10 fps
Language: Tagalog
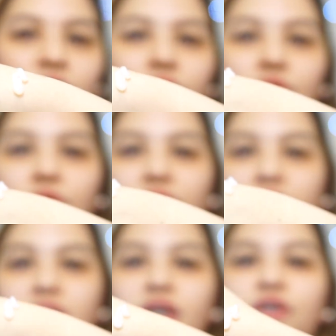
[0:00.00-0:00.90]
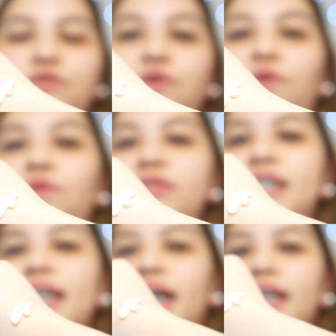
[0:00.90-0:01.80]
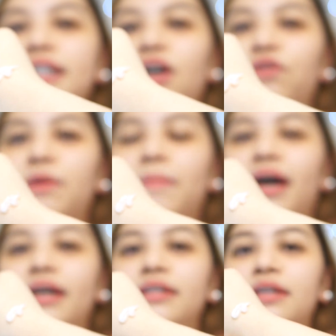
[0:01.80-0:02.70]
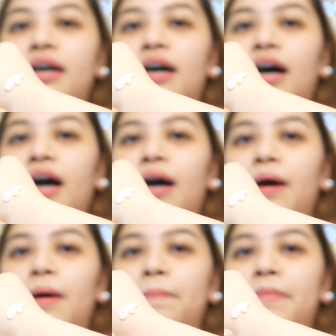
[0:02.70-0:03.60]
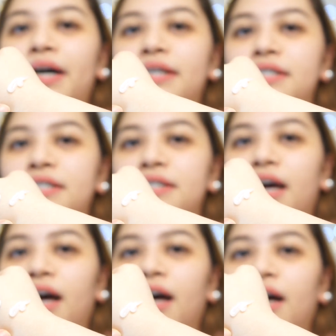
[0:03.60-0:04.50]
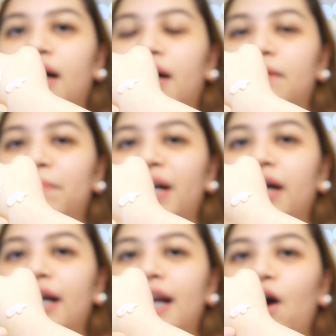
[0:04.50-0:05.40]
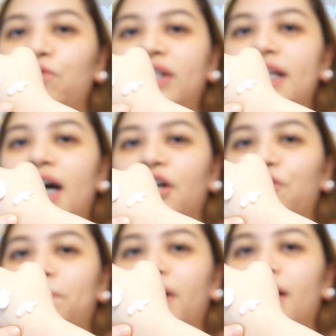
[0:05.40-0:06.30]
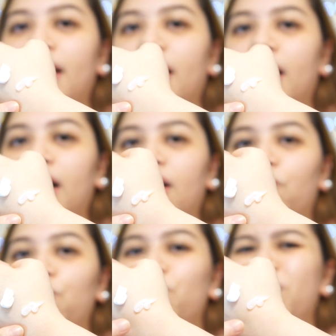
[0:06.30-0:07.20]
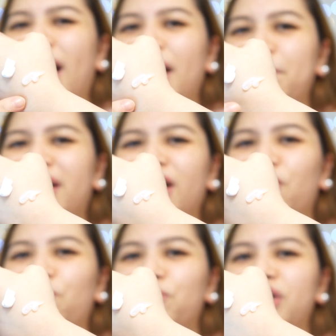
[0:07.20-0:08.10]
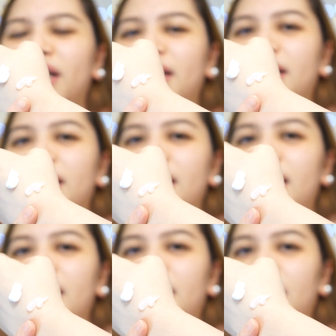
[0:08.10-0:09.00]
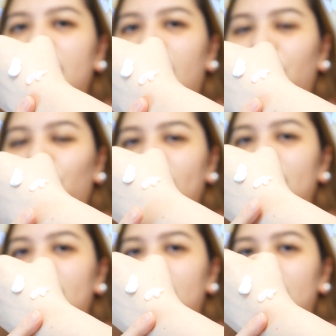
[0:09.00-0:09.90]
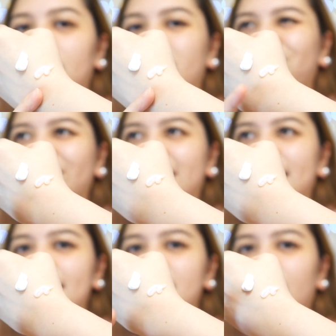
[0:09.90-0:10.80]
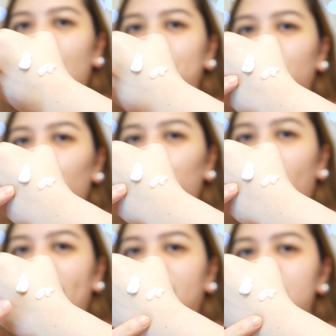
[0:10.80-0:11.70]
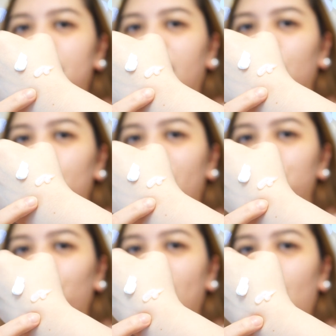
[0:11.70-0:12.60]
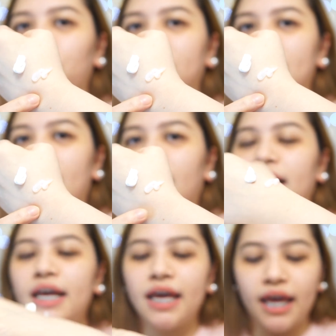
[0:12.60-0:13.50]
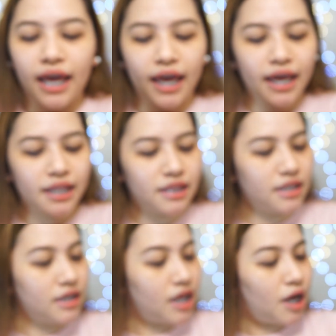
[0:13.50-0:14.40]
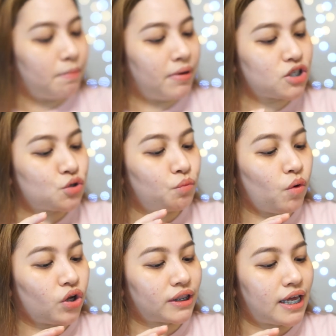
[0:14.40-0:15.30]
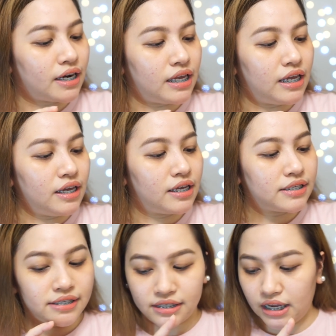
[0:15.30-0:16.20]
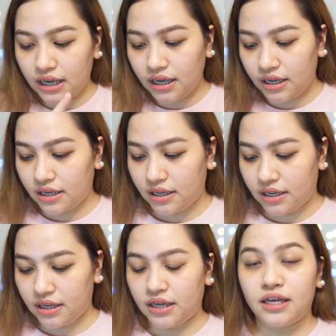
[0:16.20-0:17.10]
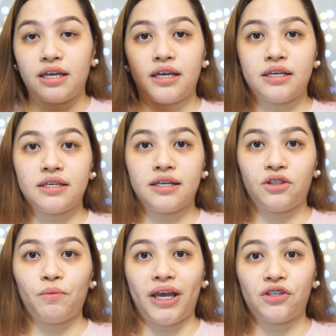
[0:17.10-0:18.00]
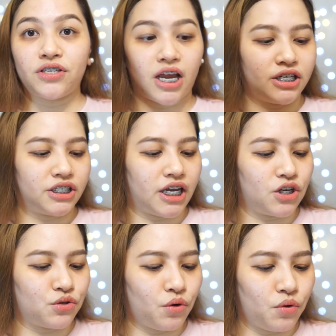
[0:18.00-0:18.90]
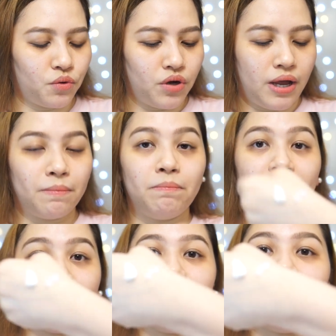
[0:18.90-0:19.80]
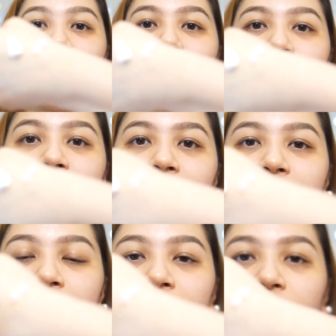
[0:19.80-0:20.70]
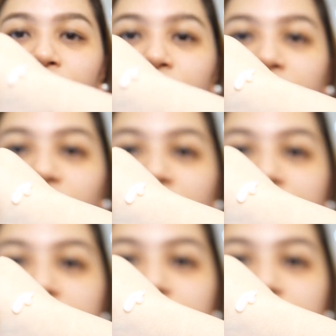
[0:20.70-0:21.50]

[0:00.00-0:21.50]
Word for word: Okay. So, sa nakikita ko naman, uh, mas uh, parang cloudy lang yung pagka-kulay. Parang ganun ko siya i- i ano i describe ito white tas parang ito medyo cloudy lang and mas watery si tomato sun so blend lang natin tignan natin yung difference